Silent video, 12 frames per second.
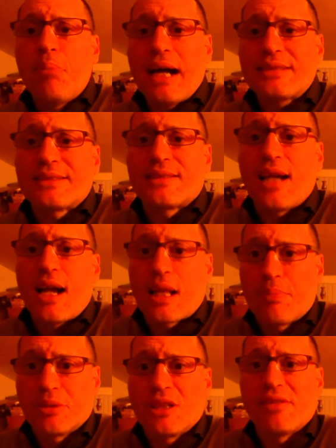pazza
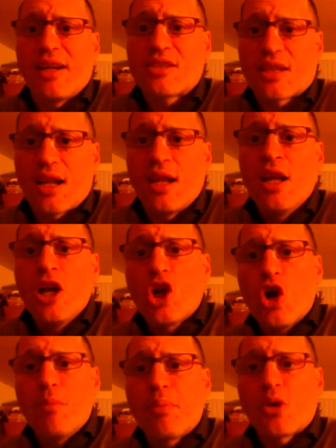che poteva essere
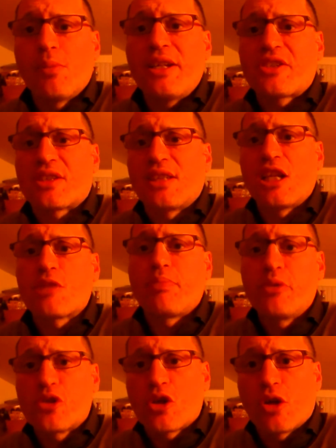compromessa
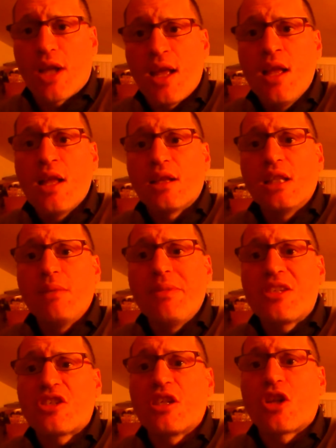dall'espulsione di
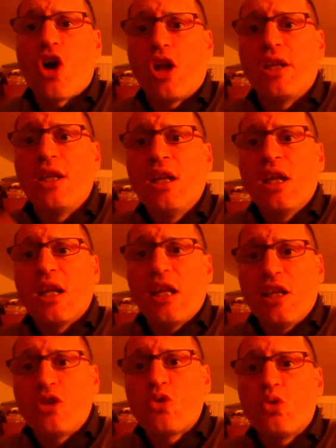Missiroli,
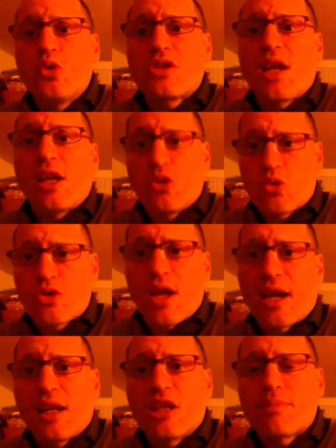ingiusta,
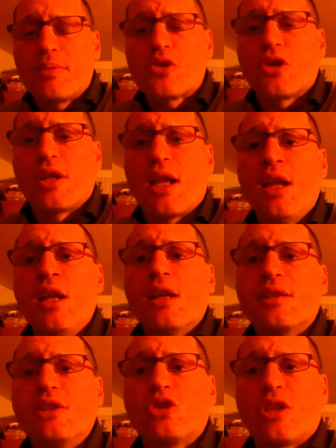ingiusta anche l'espulsione
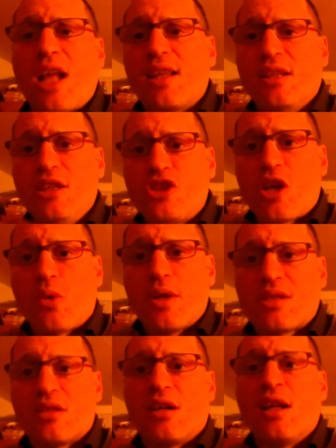di Tonelli. Dice
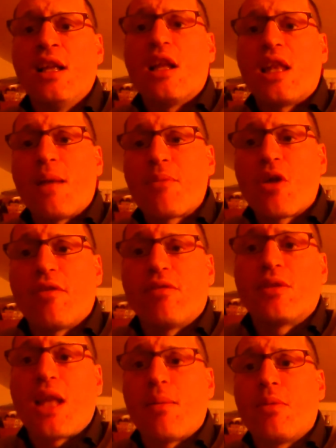questo la mia
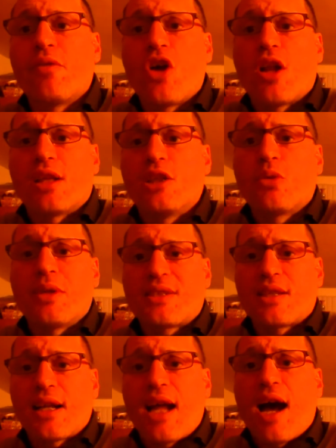la viola di
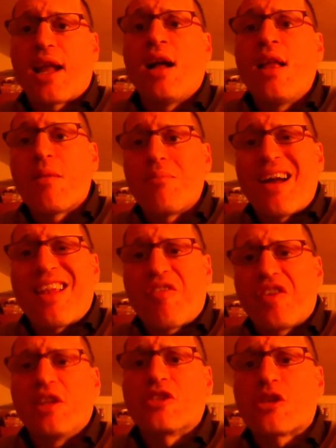questa gara, ma alla
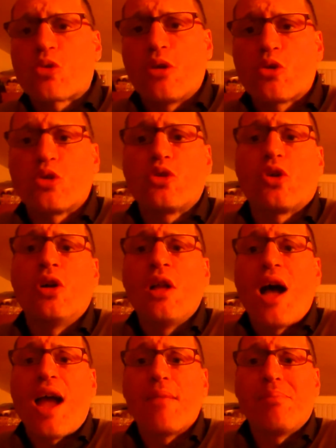fine Sassuolo è riuscito
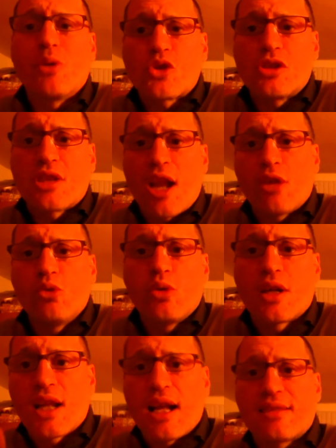a imporsi
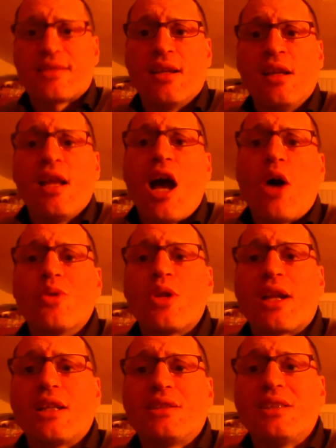3-2 grazie
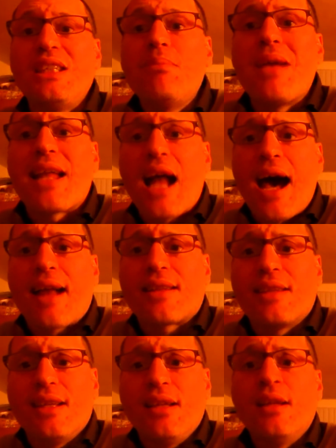alla rete di
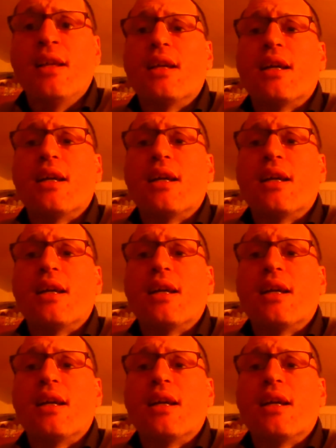Berardi,